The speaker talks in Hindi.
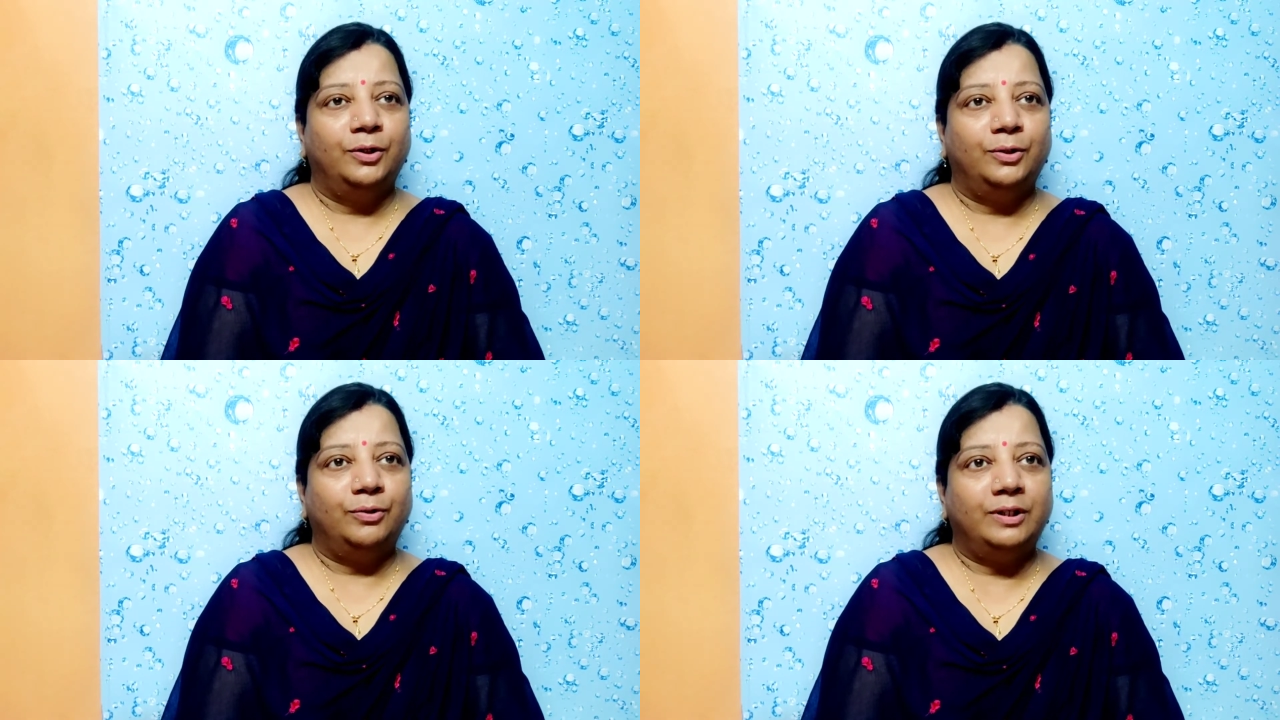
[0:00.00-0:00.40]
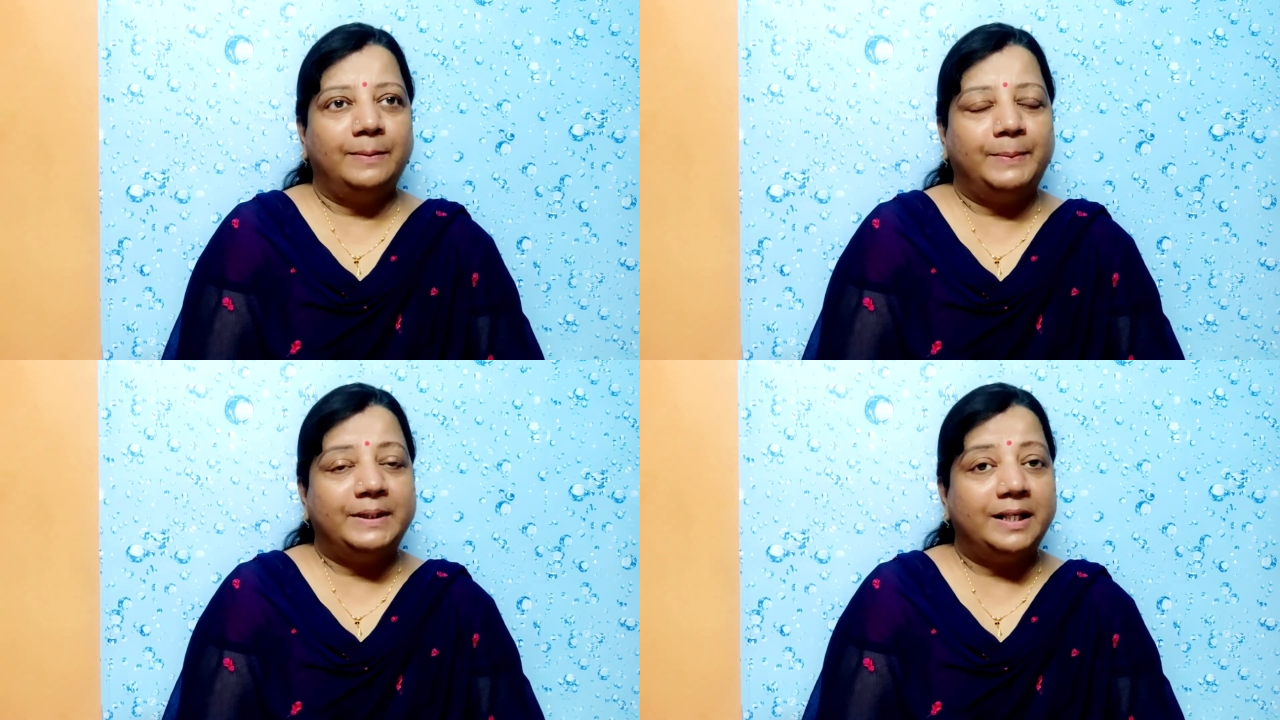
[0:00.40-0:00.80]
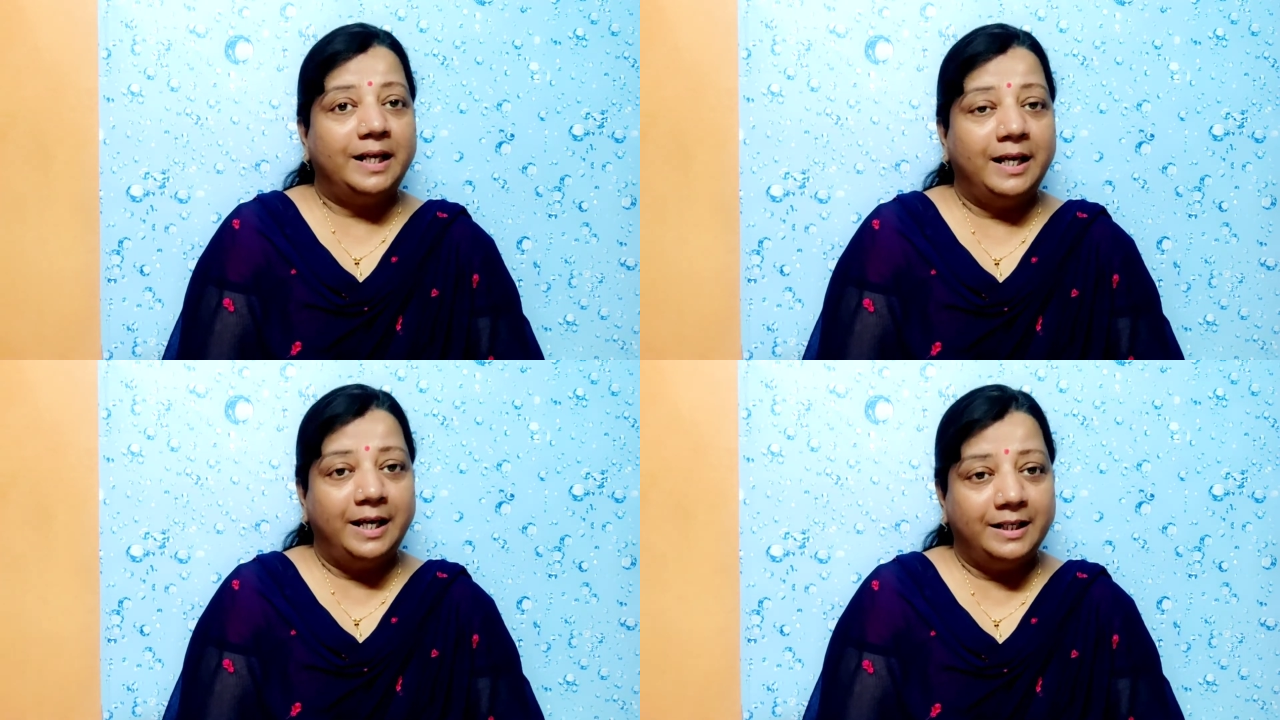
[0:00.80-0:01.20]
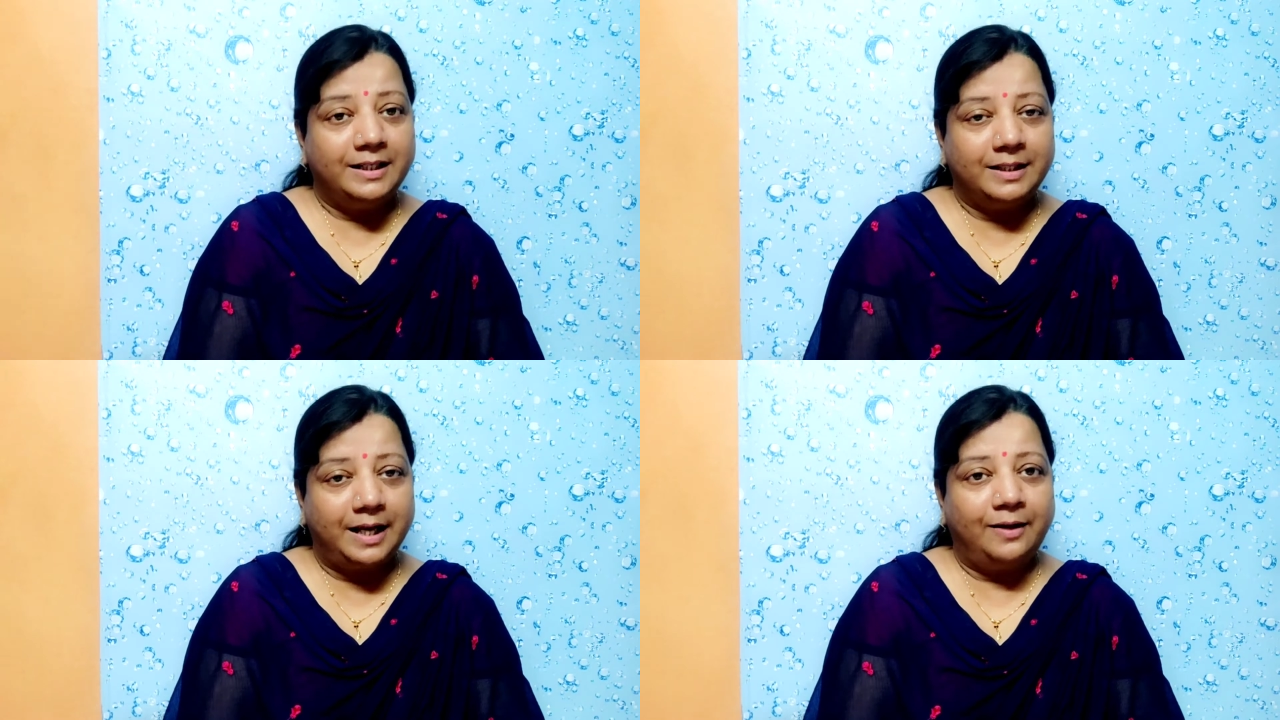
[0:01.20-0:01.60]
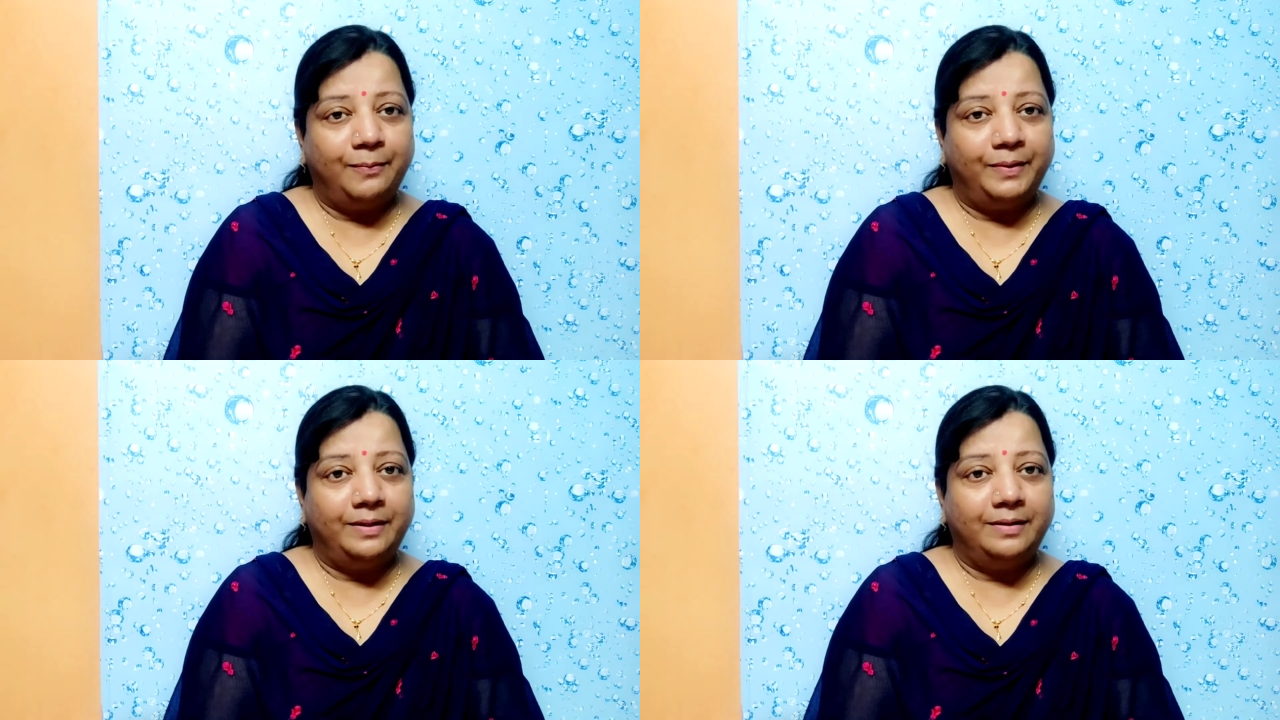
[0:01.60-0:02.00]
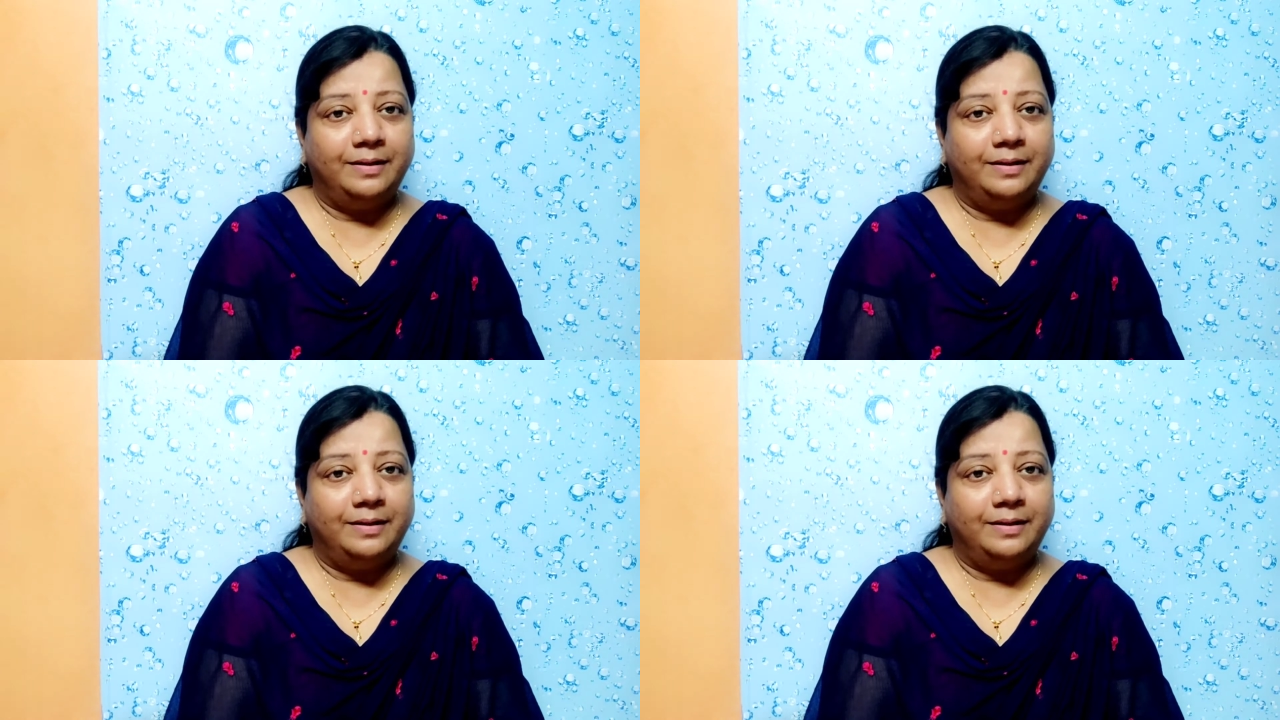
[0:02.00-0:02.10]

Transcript: क्योंकि पिछले एक साल में